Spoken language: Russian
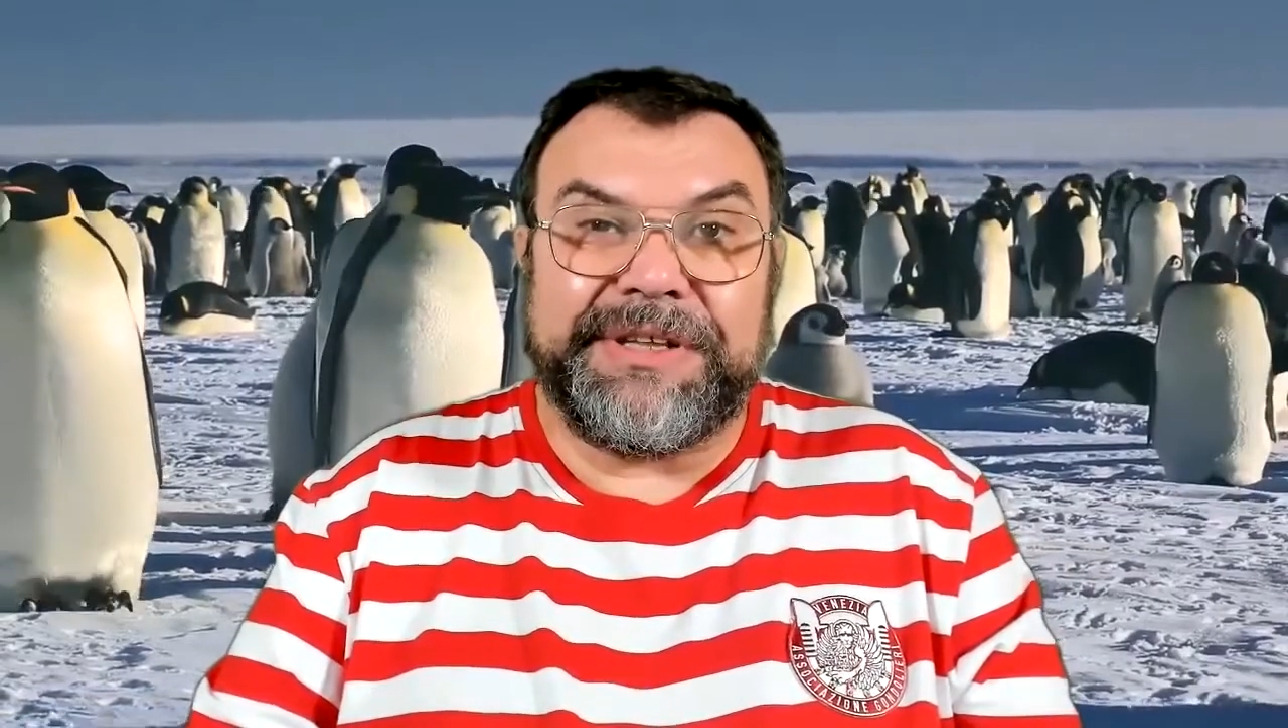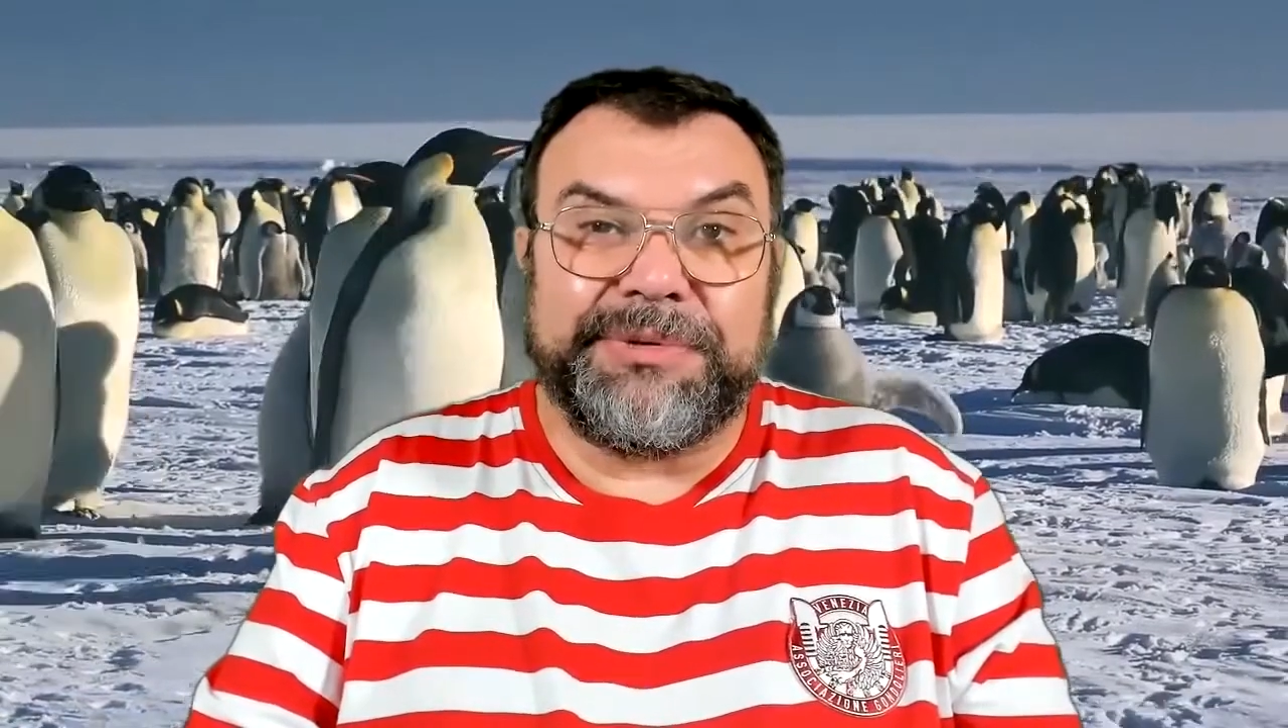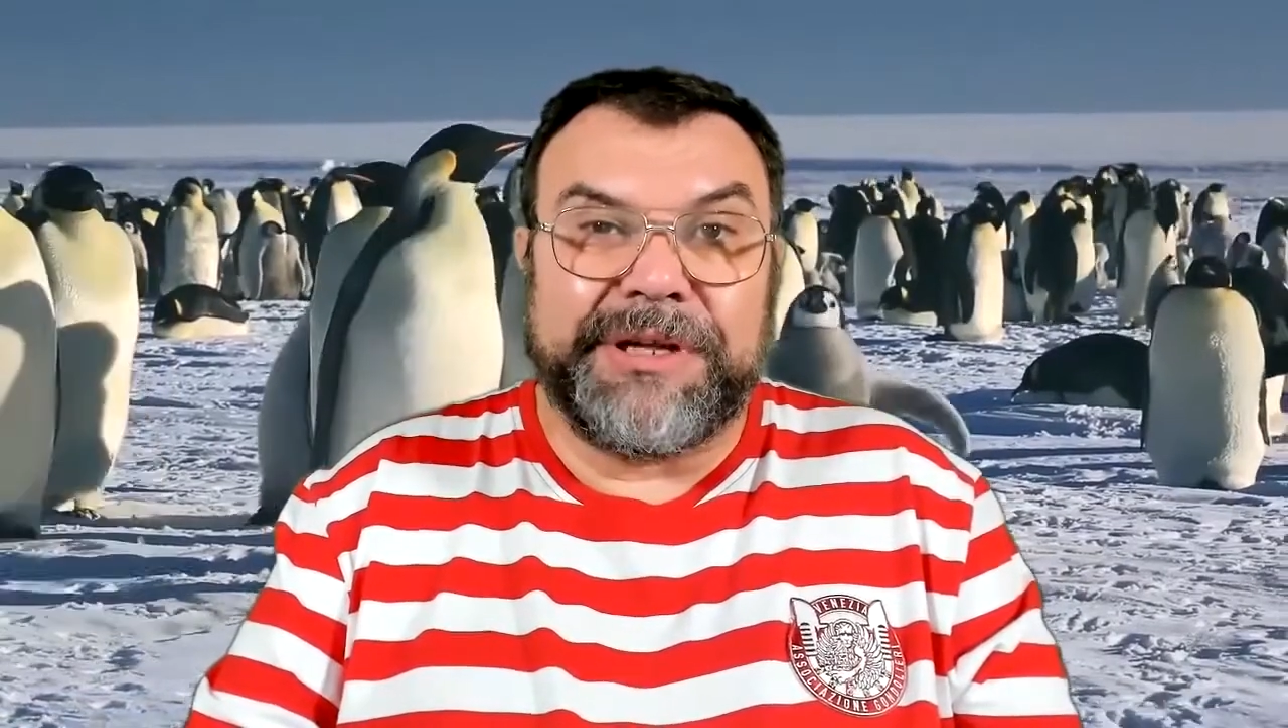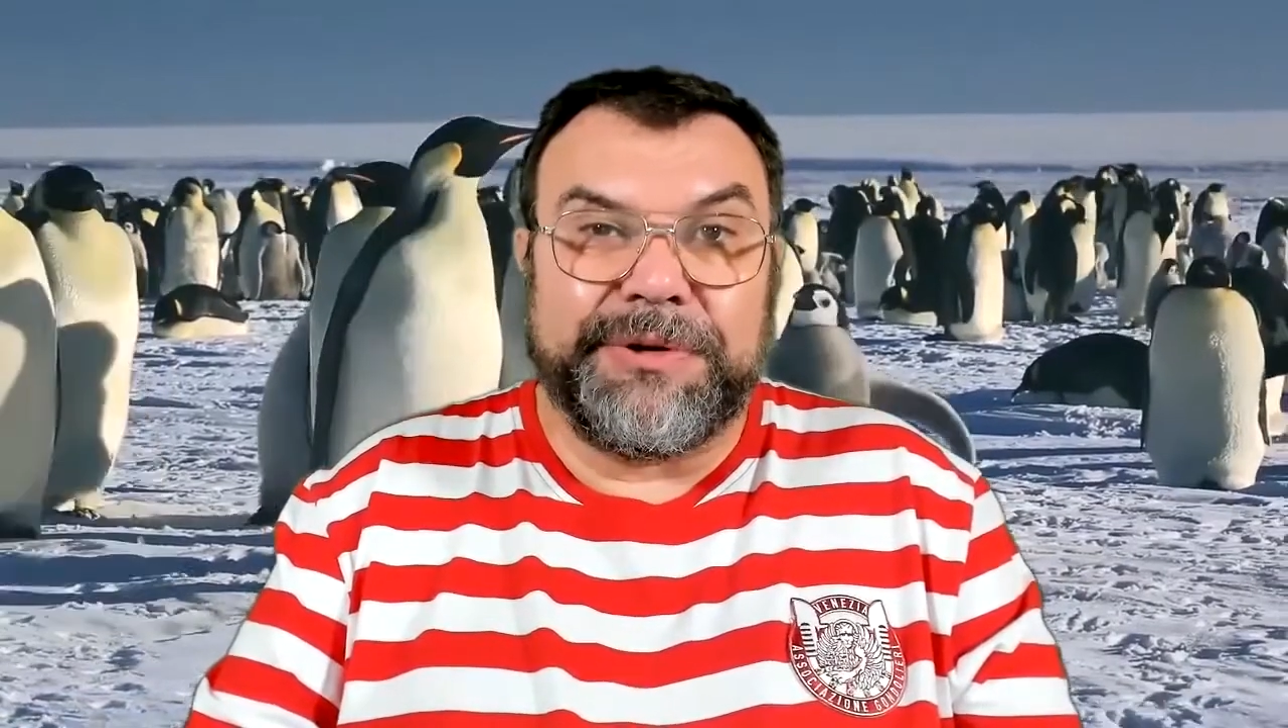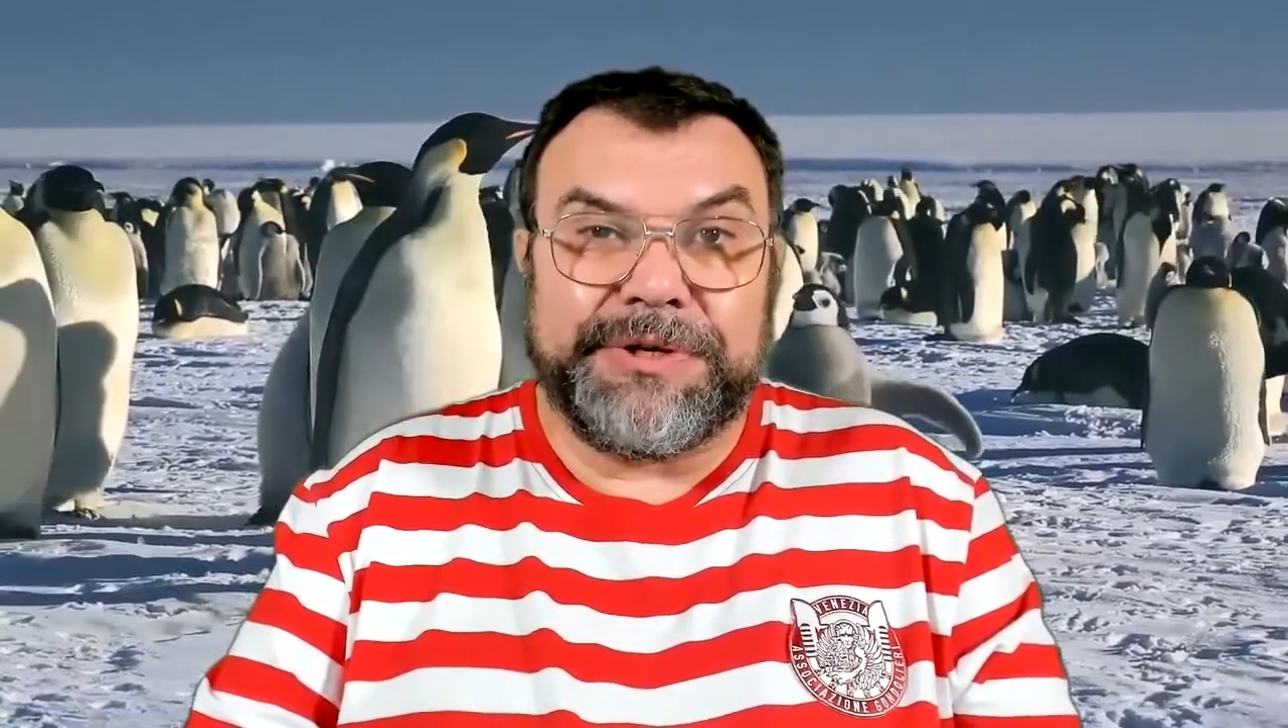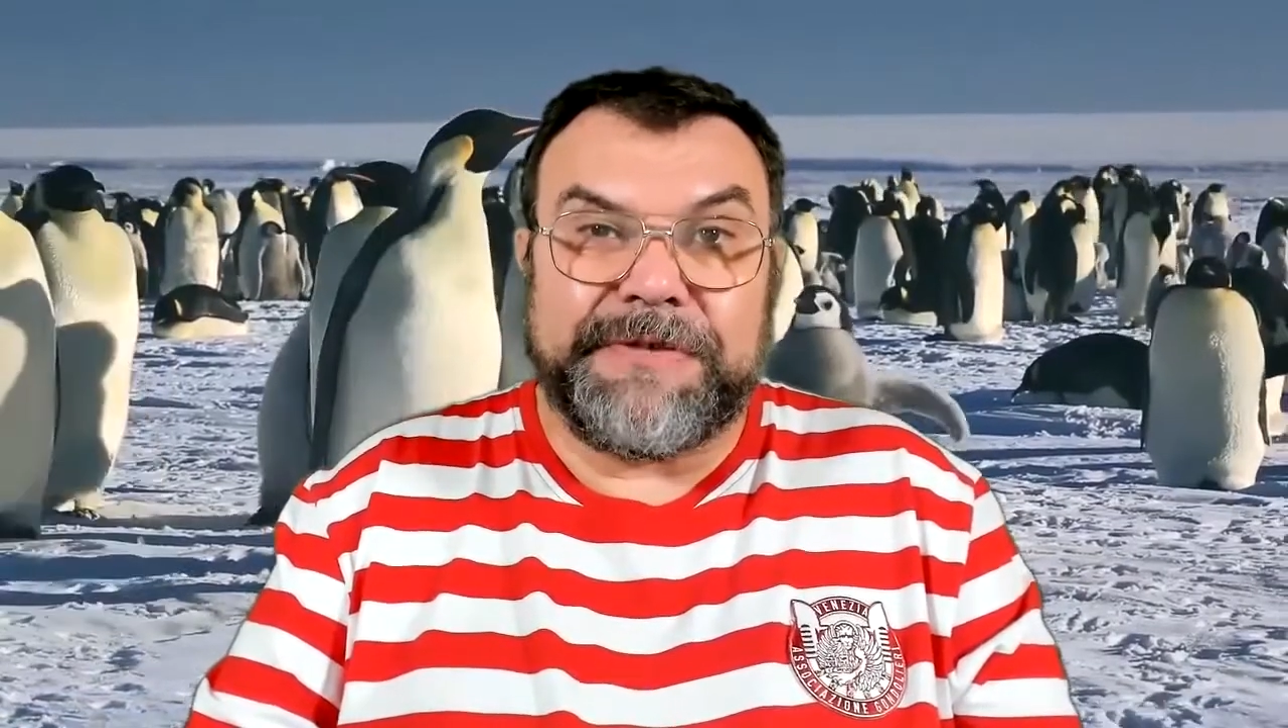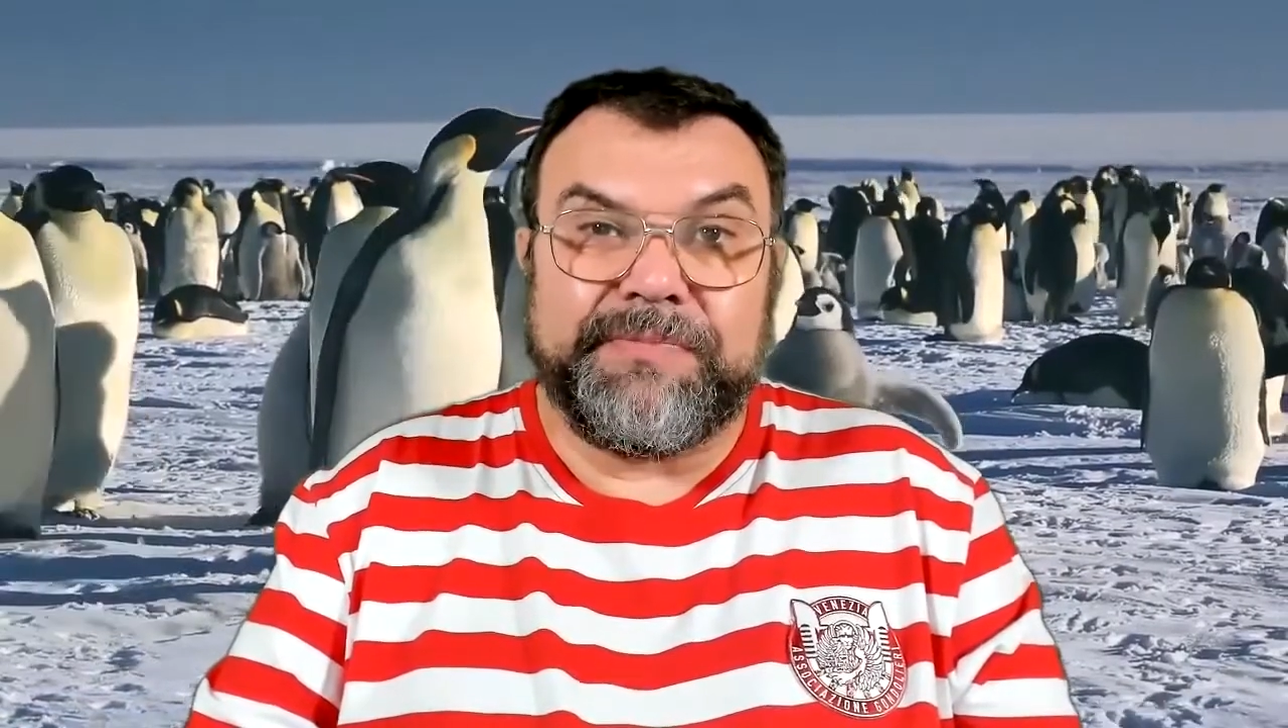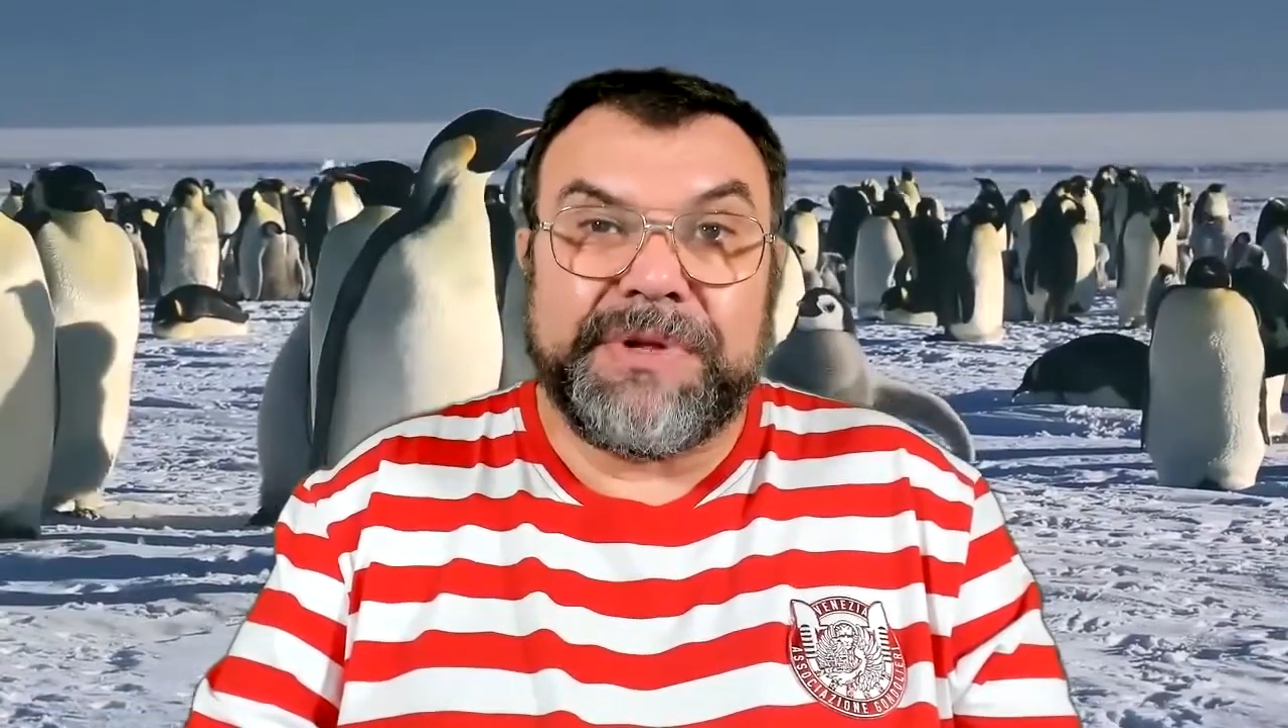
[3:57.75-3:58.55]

не удалось.